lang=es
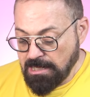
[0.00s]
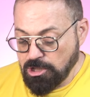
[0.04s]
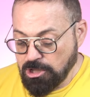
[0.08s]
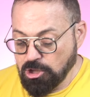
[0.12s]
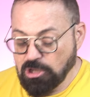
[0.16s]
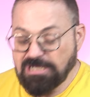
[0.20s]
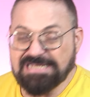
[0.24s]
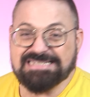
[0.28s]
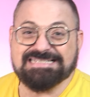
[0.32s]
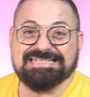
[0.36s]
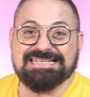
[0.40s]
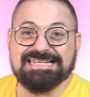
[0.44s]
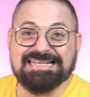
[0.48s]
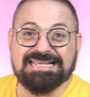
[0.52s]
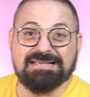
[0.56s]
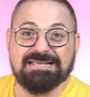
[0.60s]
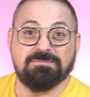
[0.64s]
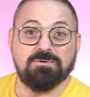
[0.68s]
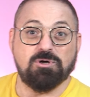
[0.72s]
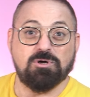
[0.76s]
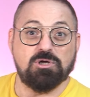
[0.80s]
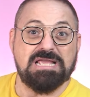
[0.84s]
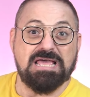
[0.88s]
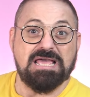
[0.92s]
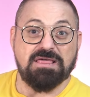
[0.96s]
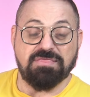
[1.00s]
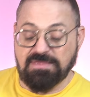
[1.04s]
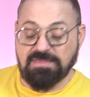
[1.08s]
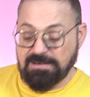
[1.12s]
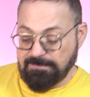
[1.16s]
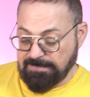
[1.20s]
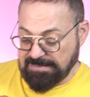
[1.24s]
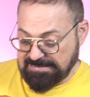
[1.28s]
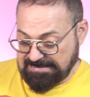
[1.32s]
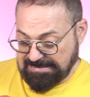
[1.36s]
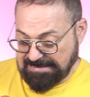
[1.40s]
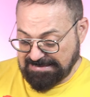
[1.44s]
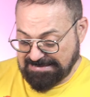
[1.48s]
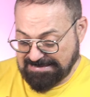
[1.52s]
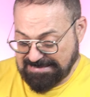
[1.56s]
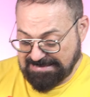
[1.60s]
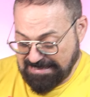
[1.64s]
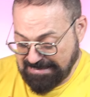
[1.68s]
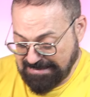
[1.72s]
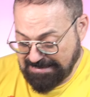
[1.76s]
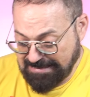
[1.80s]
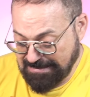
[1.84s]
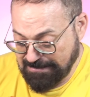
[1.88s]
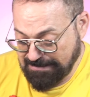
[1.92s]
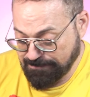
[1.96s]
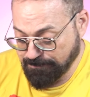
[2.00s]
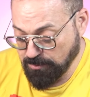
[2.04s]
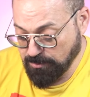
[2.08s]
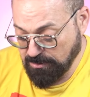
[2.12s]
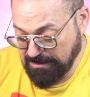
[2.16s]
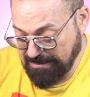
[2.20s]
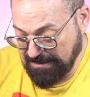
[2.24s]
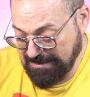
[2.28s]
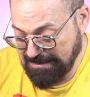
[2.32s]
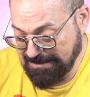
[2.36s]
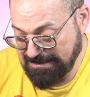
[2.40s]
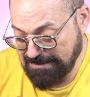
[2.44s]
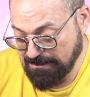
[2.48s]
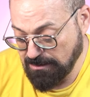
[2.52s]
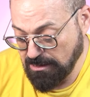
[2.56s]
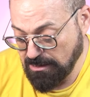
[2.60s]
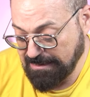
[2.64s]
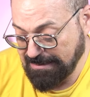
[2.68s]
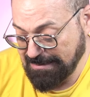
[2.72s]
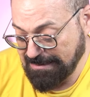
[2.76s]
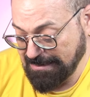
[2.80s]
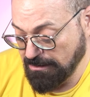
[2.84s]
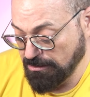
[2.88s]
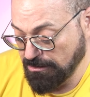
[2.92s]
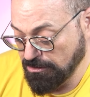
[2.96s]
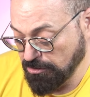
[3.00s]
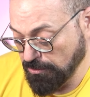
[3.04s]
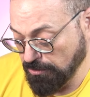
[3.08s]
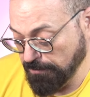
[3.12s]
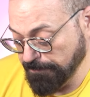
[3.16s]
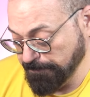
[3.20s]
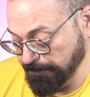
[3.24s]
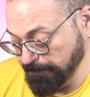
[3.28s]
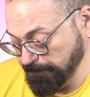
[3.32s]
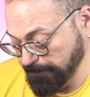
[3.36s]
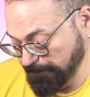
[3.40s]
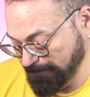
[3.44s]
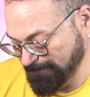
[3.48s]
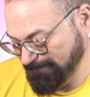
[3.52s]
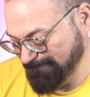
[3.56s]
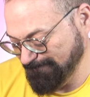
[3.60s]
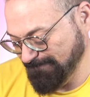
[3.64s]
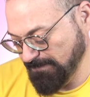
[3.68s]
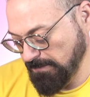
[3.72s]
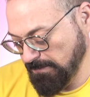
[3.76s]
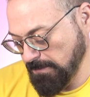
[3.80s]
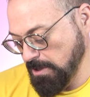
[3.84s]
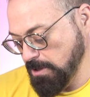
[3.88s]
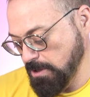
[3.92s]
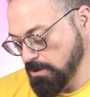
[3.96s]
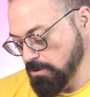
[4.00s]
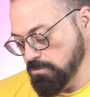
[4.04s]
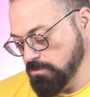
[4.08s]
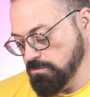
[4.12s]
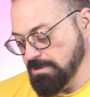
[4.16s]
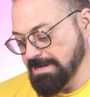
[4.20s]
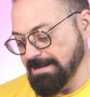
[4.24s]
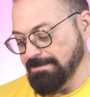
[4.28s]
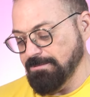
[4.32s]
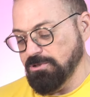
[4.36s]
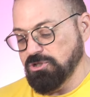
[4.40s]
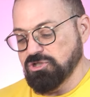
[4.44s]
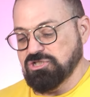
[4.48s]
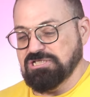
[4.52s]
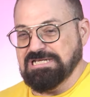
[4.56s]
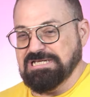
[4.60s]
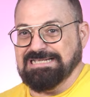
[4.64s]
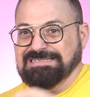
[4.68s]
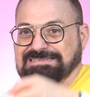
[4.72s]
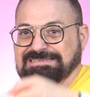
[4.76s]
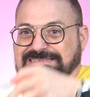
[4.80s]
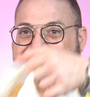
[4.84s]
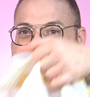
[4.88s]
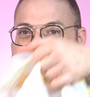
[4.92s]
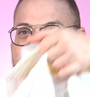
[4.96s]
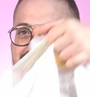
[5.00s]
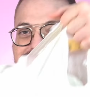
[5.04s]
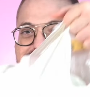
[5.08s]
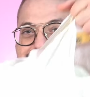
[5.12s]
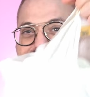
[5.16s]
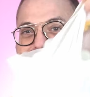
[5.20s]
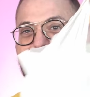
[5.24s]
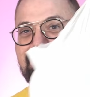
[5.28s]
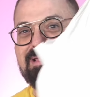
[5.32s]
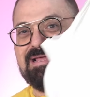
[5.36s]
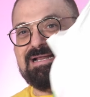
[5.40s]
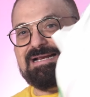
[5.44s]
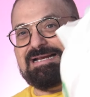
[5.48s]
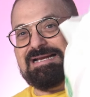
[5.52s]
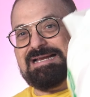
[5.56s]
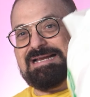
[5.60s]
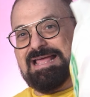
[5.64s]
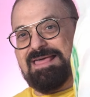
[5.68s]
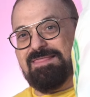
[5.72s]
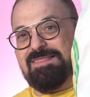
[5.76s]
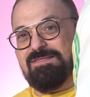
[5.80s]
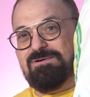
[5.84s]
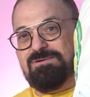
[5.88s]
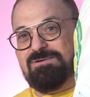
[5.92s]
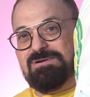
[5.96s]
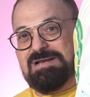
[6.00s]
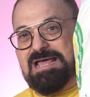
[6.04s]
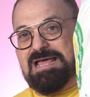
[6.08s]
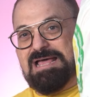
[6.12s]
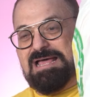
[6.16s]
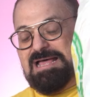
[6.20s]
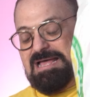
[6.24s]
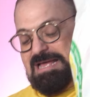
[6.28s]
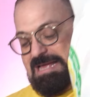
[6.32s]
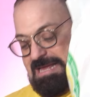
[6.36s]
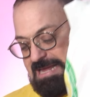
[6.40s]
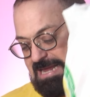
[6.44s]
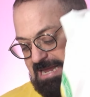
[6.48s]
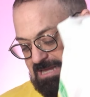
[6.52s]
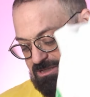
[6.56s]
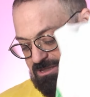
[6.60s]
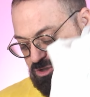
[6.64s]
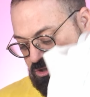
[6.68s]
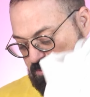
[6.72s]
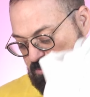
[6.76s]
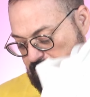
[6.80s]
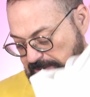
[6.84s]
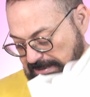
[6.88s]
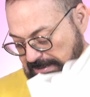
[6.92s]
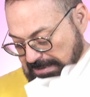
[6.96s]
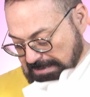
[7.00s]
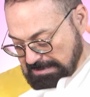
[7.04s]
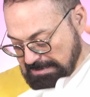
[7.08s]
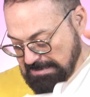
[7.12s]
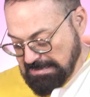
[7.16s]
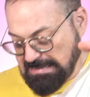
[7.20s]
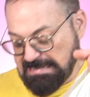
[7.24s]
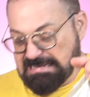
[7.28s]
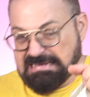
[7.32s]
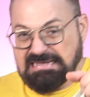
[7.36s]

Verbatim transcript: Lo que sí que voy a hacer va a ser sacar, porque la tengo aquí dentro, con una bolsa de Mercadona a tope.